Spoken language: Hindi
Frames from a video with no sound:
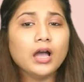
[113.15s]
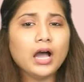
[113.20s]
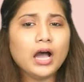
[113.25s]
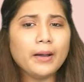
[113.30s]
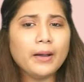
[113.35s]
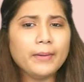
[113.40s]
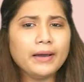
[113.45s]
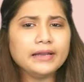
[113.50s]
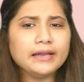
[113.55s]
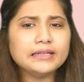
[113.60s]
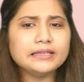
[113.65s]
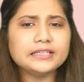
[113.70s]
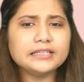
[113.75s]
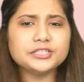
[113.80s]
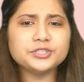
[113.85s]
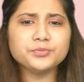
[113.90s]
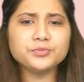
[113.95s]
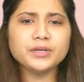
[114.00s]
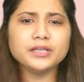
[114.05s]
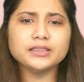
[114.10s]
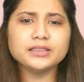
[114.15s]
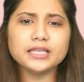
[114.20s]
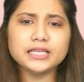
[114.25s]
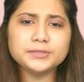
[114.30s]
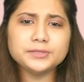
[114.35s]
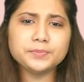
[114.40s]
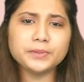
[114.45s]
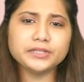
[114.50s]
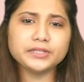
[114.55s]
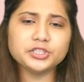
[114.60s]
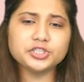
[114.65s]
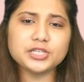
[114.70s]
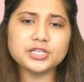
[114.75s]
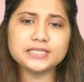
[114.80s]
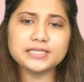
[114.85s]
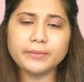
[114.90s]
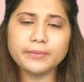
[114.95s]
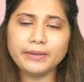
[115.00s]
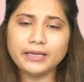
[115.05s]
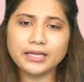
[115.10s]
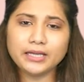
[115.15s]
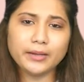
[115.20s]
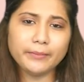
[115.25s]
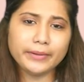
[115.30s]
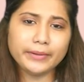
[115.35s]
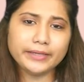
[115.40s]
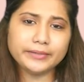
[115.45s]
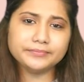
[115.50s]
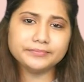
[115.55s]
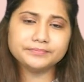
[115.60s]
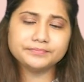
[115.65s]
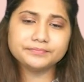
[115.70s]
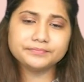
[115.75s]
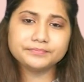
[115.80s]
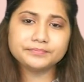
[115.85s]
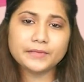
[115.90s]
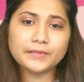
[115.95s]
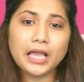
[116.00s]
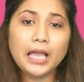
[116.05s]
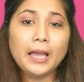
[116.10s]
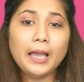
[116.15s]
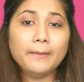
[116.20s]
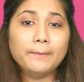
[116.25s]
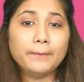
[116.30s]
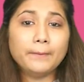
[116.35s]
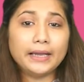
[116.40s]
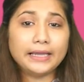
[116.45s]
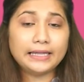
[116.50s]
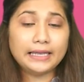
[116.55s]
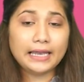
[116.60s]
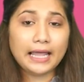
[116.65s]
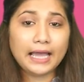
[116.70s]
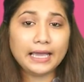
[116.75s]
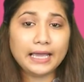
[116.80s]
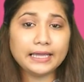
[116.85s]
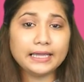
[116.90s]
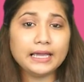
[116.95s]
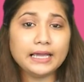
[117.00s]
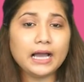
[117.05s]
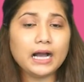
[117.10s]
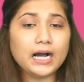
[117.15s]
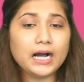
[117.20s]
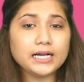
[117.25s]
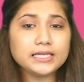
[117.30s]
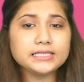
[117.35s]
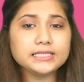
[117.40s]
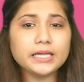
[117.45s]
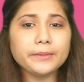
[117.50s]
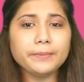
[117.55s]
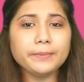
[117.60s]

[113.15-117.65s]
हमारे देश में 10 प्रतिशत से भी कम है महिलाएं अक्सर